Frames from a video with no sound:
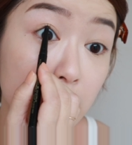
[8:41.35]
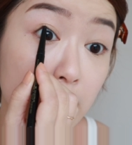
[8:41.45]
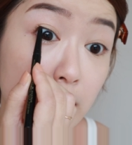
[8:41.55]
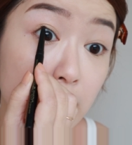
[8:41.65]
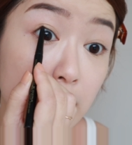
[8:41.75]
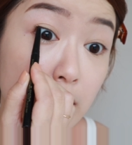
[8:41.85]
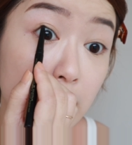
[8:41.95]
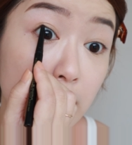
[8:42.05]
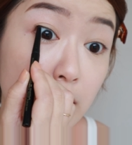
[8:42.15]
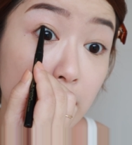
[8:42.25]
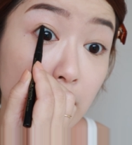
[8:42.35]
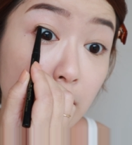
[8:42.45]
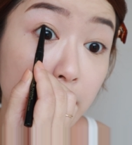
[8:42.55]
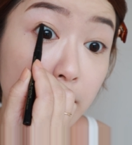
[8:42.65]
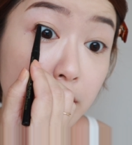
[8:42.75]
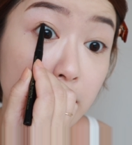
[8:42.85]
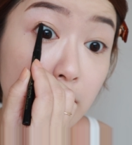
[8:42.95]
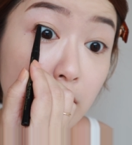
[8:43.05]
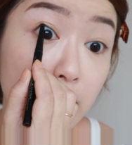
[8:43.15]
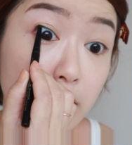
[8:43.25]
这一支眼线胶笔，为什
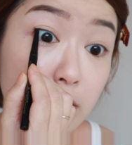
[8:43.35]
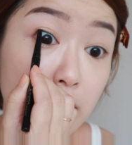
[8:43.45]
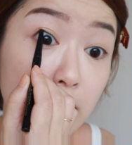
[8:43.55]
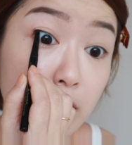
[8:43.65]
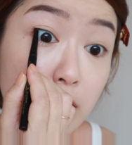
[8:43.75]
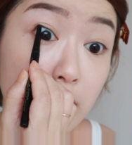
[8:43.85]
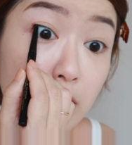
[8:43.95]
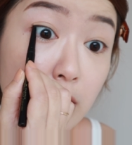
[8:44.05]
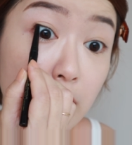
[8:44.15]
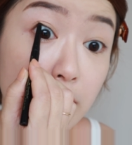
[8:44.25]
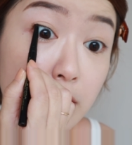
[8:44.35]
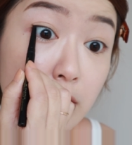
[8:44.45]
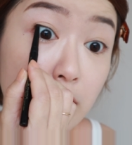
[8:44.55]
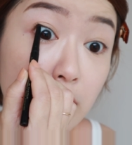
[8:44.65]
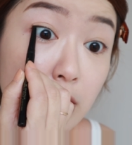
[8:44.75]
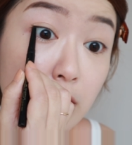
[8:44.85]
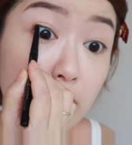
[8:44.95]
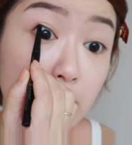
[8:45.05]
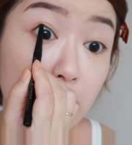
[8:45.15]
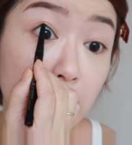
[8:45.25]
么会这么推荐它？是
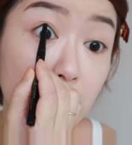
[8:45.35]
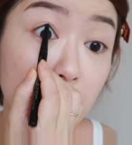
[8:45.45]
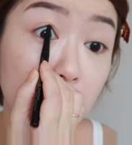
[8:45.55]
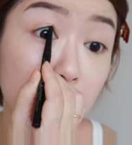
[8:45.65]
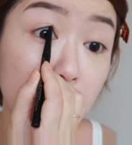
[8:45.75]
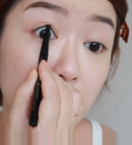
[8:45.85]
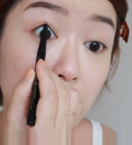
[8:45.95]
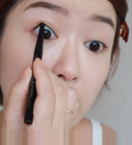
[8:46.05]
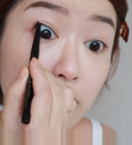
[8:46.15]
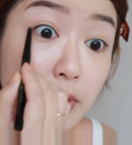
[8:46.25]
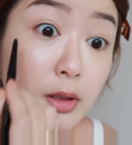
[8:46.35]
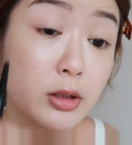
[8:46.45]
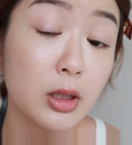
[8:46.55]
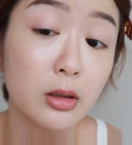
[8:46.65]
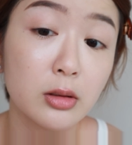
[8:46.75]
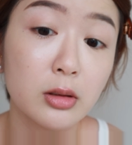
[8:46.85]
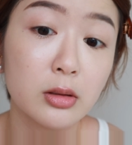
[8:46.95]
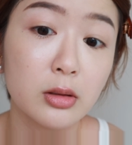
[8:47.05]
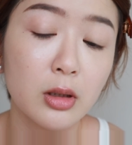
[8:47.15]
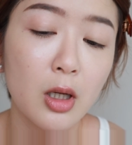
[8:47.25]
因为它画起来非常
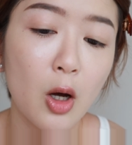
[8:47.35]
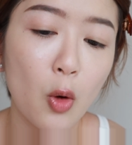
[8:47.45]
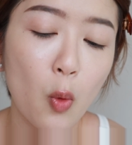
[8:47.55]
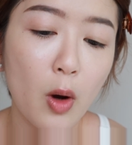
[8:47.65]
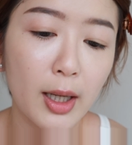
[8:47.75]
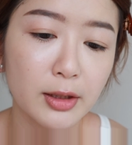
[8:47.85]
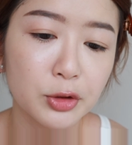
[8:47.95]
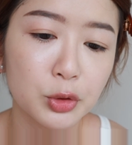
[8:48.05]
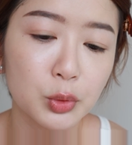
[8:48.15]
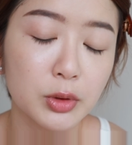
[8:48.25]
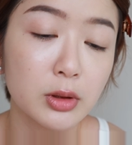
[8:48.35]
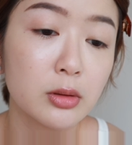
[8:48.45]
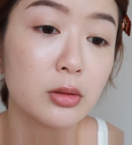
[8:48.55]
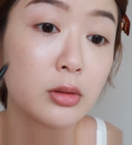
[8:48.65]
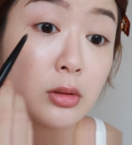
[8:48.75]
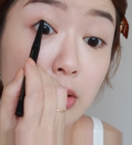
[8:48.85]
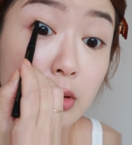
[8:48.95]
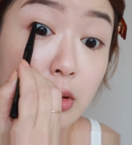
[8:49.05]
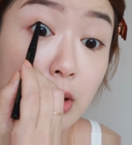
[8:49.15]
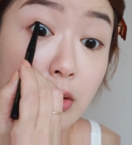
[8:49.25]
的滑顺，
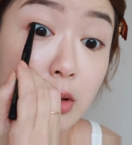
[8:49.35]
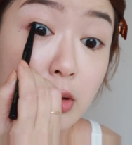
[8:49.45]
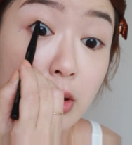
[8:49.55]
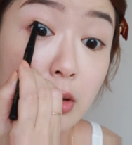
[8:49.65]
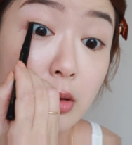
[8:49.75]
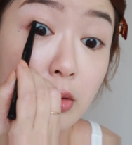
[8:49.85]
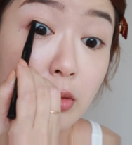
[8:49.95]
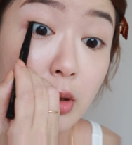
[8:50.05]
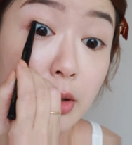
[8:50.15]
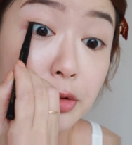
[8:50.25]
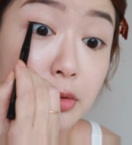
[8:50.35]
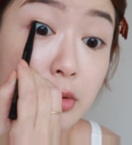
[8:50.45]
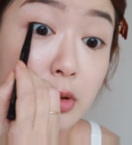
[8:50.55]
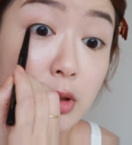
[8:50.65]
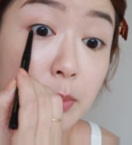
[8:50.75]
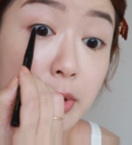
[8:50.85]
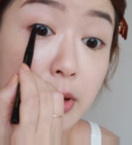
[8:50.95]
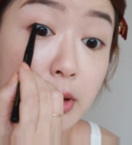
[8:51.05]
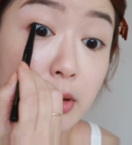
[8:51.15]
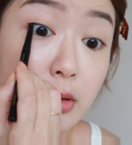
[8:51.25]
它画起来很滑顺，而且笔
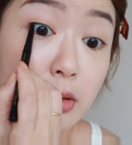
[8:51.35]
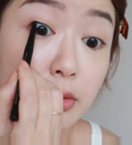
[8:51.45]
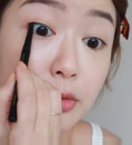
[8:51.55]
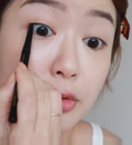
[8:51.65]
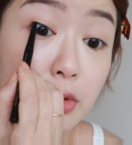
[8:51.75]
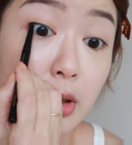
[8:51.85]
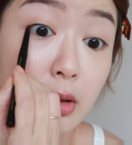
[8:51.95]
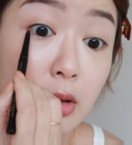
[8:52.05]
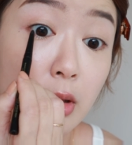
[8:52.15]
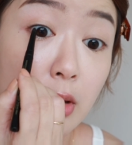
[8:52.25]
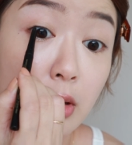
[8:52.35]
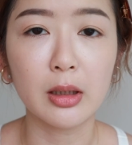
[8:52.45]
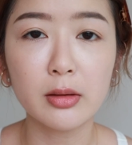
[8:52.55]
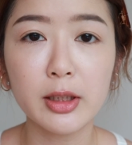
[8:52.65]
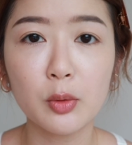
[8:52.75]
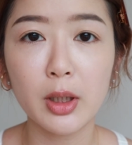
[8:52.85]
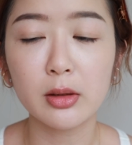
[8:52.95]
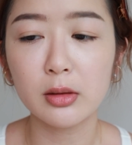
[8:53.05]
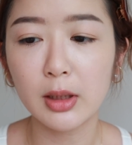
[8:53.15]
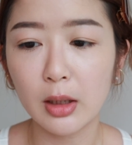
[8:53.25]
芯很软。然后另外
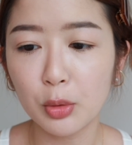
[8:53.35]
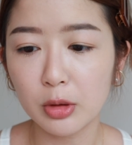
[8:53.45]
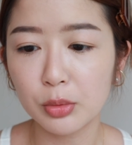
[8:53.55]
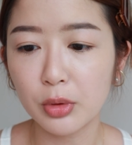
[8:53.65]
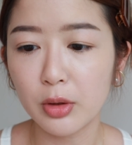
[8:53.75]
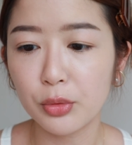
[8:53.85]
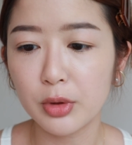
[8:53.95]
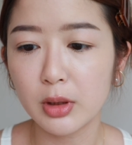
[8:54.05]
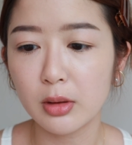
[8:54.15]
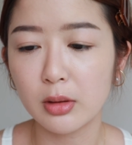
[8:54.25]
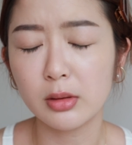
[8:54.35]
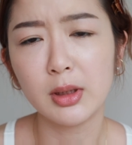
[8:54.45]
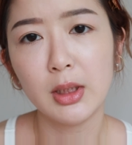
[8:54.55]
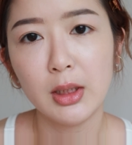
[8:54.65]
呢，它会不会晕呢？